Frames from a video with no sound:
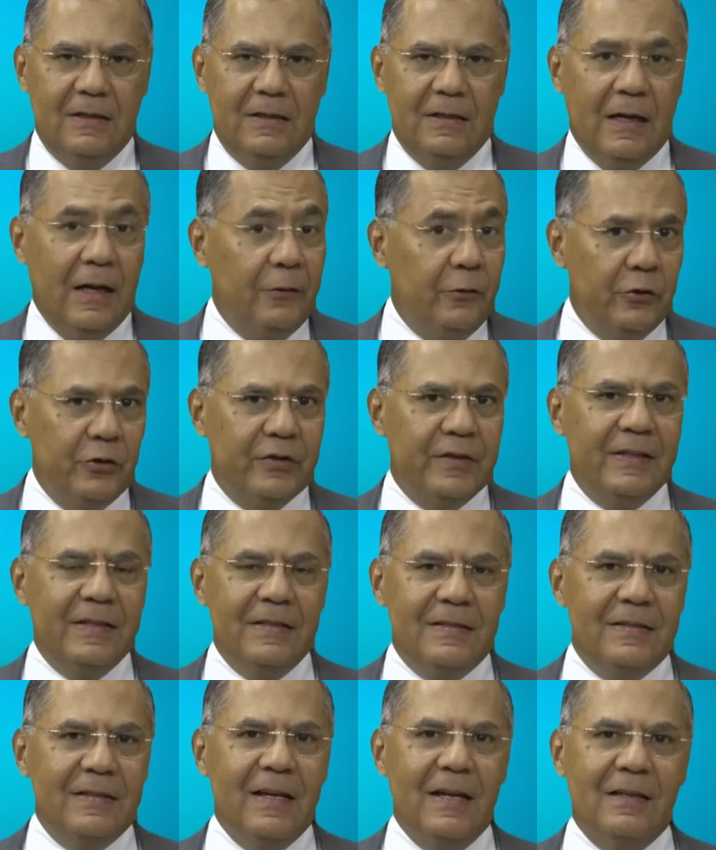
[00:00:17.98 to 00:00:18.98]
Las
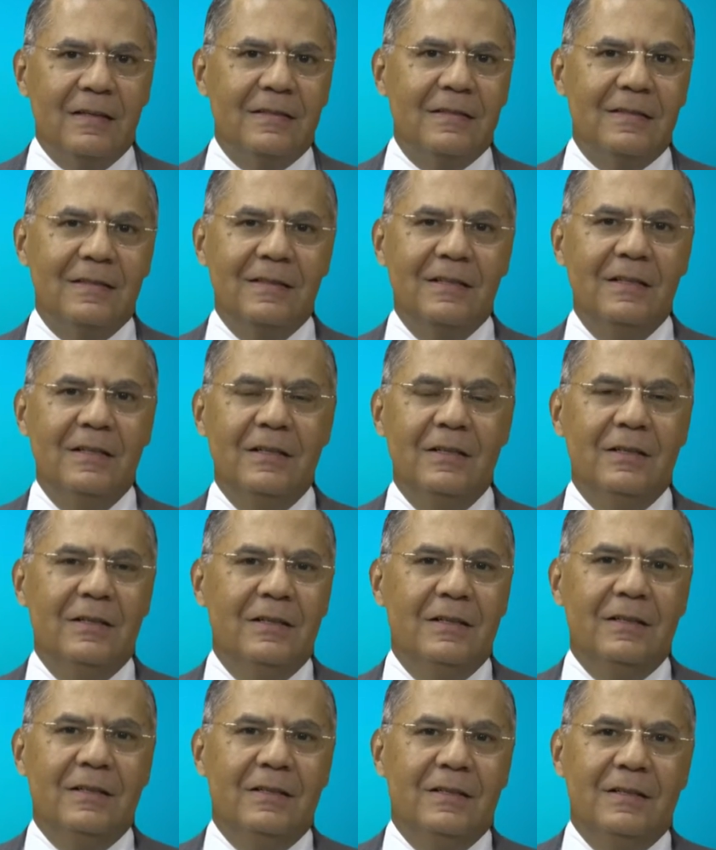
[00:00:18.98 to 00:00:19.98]
noticias
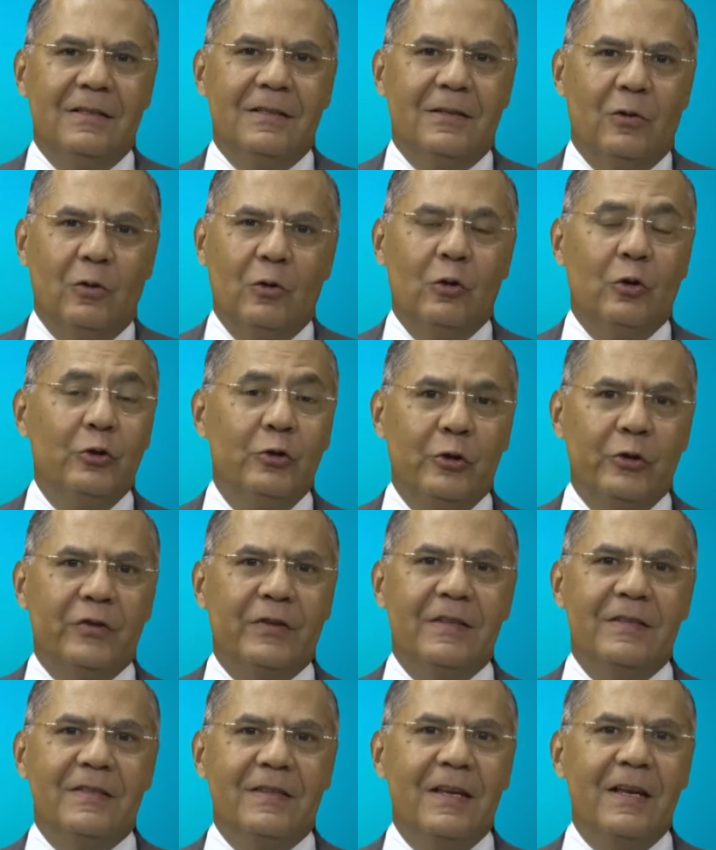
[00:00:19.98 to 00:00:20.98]
o los
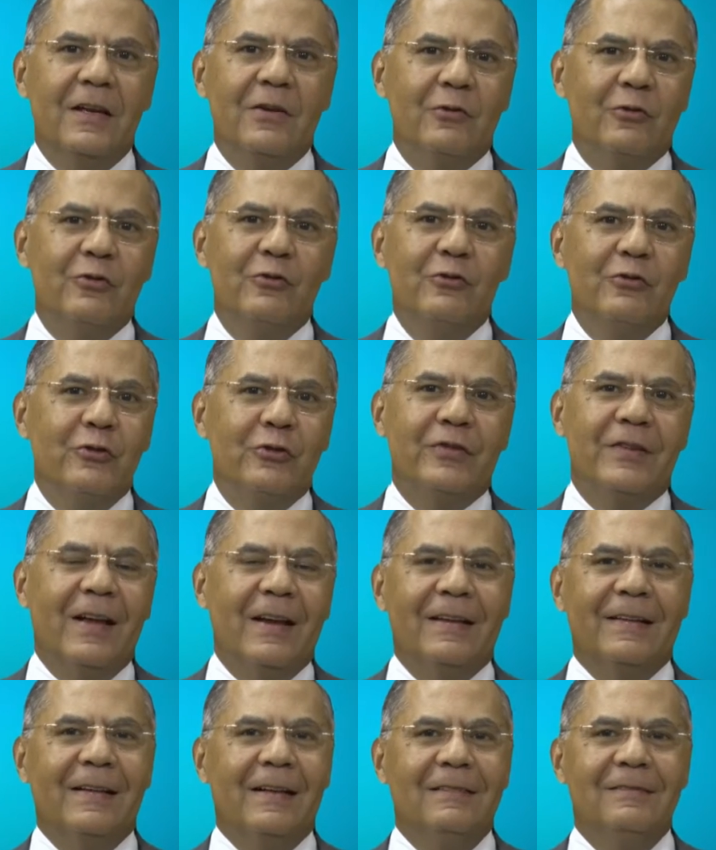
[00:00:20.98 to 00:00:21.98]
noticieros no
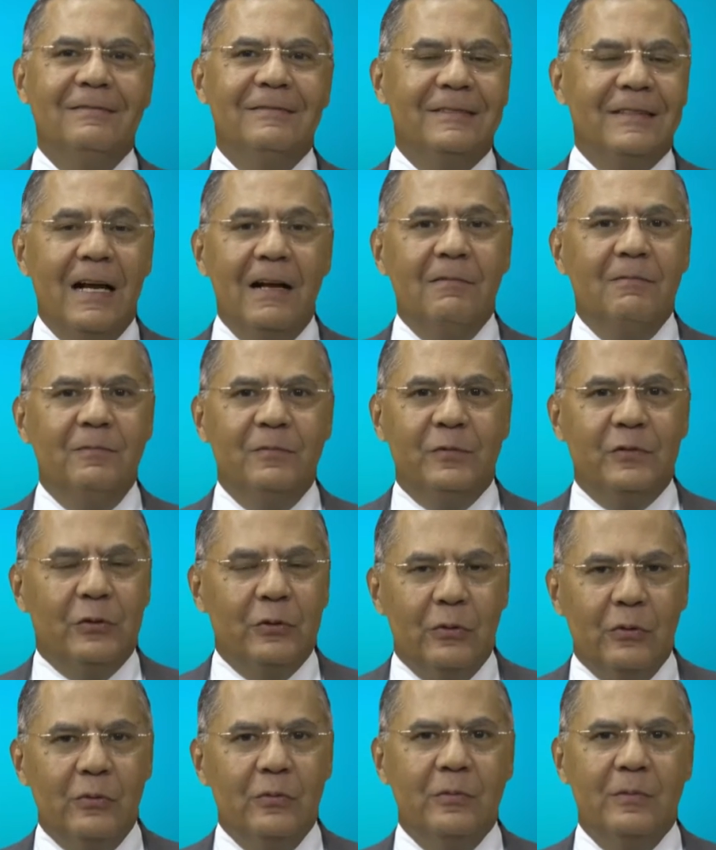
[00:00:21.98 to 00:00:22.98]
tardan
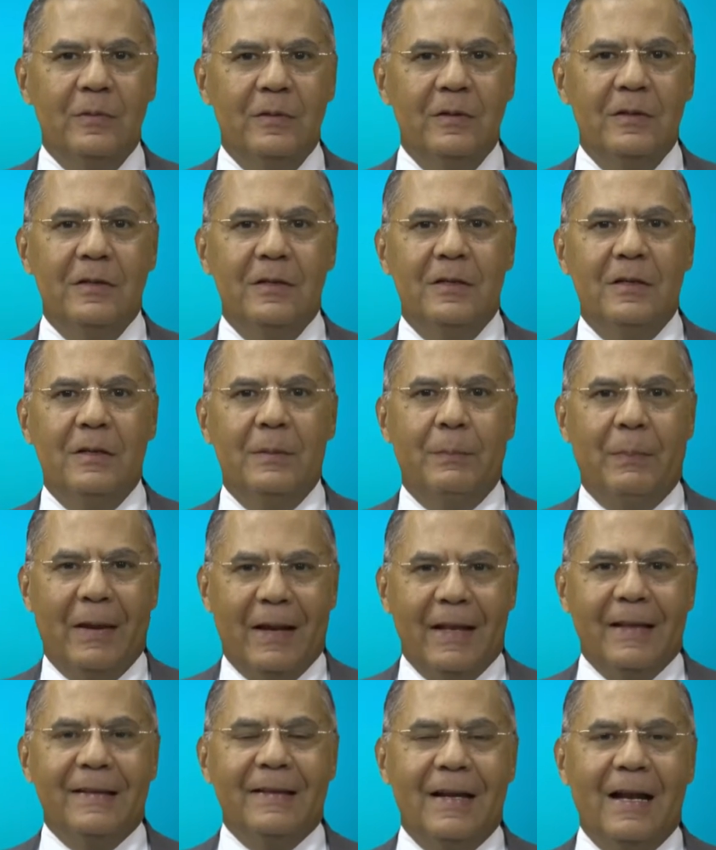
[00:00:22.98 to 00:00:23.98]
tanto
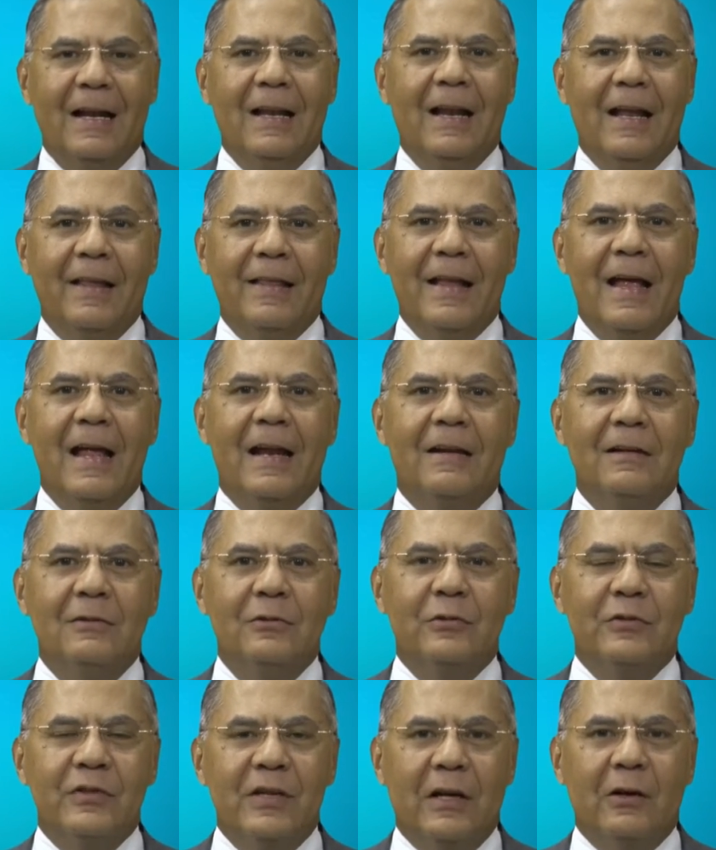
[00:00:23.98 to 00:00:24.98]
para trasladar
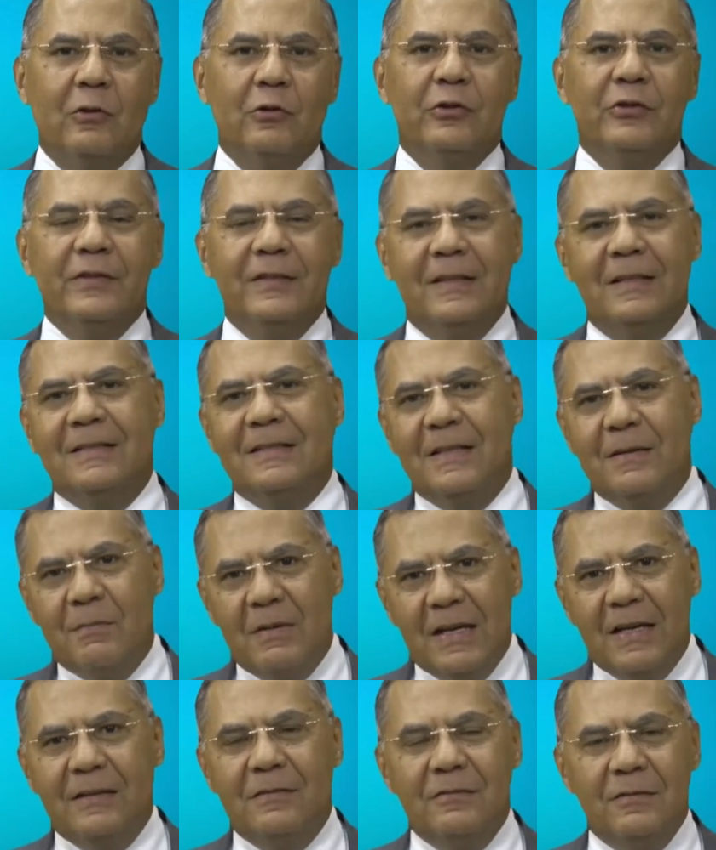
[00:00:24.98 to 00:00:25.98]
los
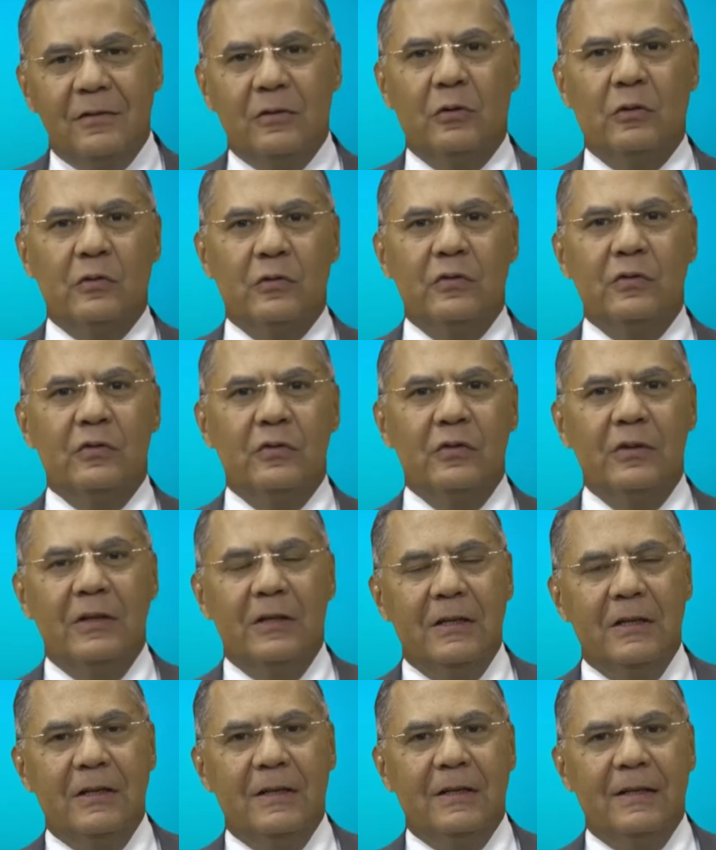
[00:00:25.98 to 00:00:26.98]
acontecimientos
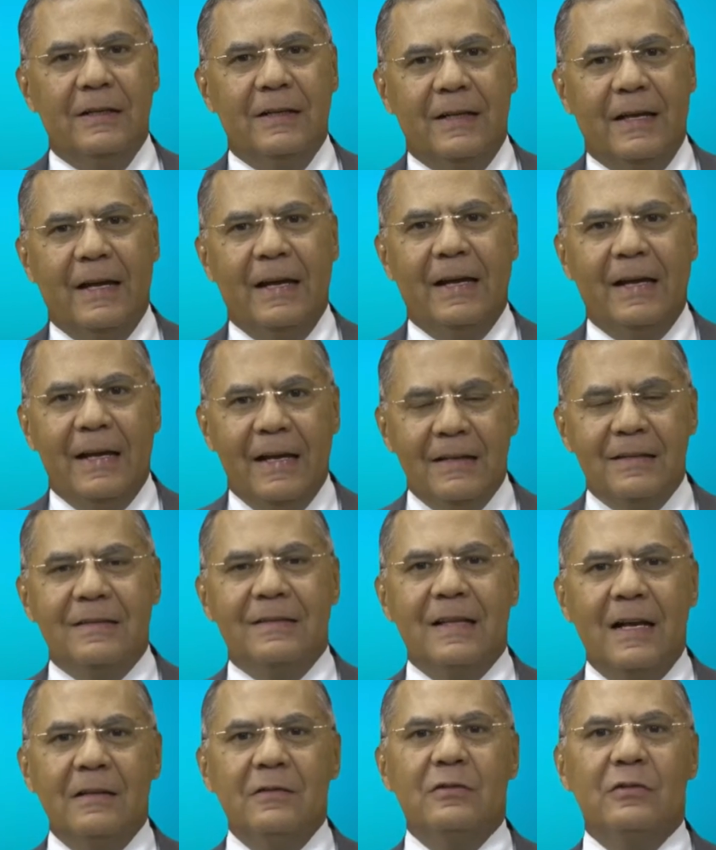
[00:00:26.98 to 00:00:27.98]
que
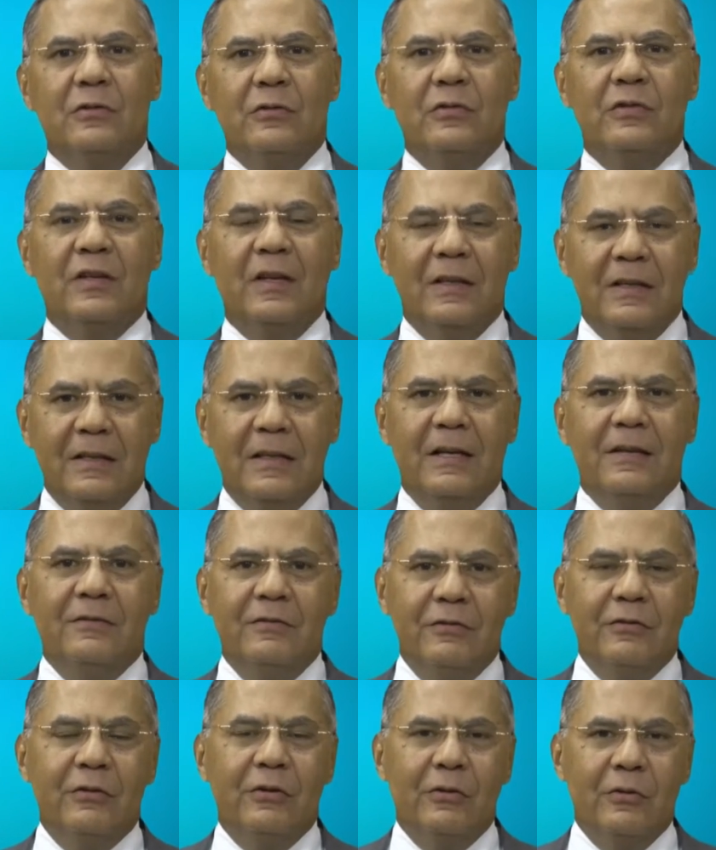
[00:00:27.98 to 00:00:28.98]
están
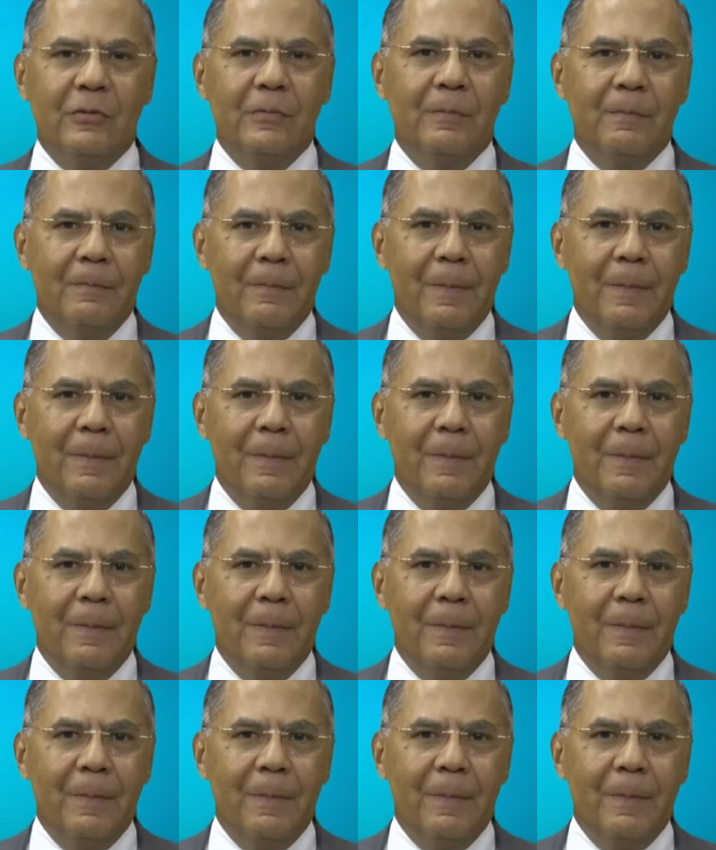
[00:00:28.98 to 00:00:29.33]
sucediendo